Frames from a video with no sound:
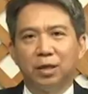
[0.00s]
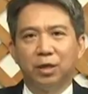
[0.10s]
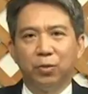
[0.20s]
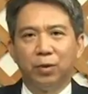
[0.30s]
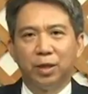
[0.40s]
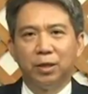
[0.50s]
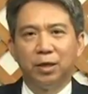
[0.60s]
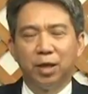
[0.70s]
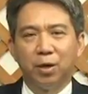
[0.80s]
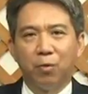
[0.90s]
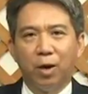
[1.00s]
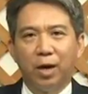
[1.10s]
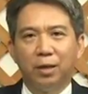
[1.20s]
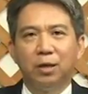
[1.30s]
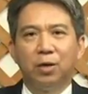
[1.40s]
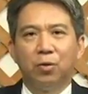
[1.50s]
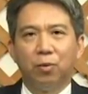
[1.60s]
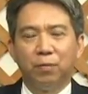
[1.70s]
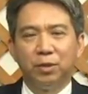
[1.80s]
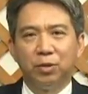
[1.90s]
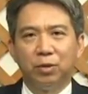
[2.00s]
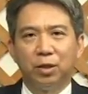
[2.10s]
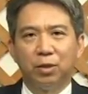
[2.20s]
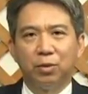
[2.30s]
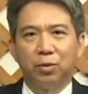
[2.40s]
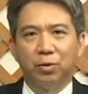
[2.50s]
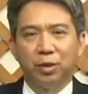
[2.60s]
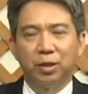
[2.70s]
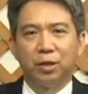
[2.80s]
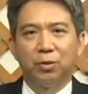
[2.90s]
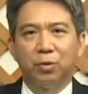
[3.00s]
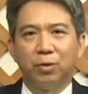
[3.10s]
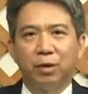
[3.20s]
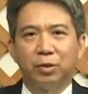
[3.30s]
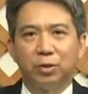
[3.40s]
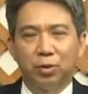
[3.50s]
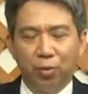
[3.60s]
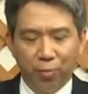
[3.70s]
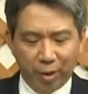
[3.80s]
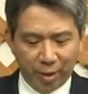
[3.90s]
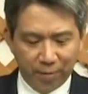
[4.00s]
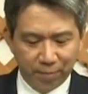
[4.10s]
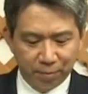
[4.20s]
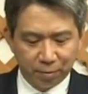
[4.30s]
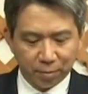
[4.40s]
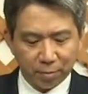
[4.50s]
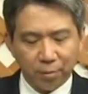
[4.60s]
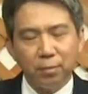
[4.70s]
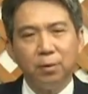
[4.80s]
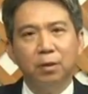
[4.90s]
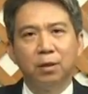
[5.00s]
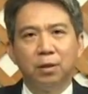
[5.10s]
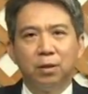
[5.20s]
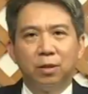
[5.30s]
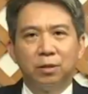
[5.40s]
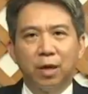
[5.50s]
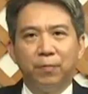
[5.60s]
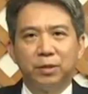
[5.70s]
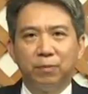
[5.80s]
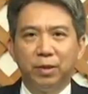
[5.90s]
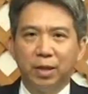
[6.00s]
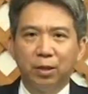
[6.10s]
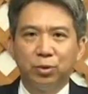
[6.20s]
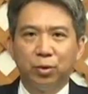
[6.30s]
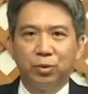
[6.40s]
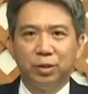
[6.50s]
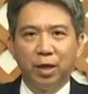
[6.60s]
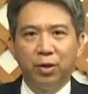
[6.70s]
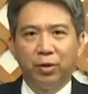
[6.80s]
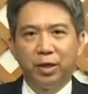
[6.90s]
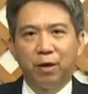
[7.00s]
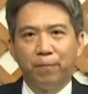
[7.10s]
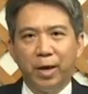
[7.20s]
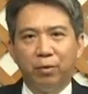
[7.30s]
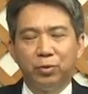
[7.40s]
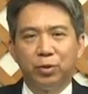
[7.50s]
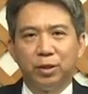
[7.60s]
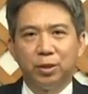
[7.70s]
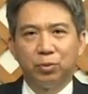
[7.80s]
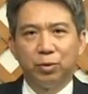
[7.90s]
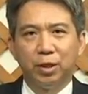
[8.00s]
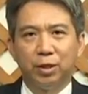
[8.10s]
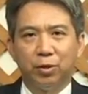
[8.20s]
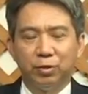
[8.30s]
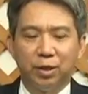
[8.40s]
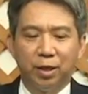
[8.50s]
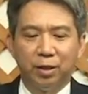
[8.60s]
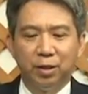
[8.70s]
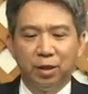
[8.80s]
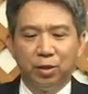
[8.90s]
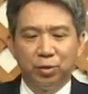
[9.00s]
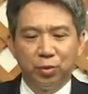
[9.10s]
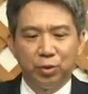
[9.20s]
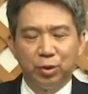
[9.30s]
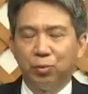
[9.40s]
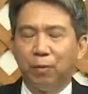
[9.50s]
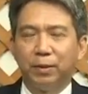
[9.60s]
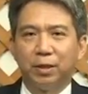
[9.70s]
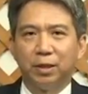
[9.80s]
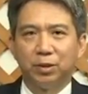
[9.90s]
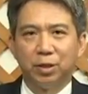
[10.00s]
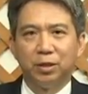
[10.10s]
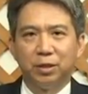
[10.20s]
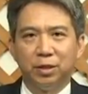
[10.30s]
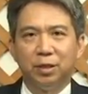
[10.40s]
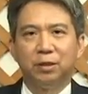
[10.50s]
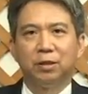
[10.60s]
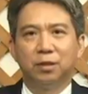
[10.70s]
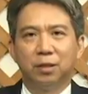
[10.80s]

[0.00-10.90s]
个永恒的眼光，我们就能够有一个荣耀的收尾。在我们生命当中，也有一个标准的作业流程，就是我们的圣经。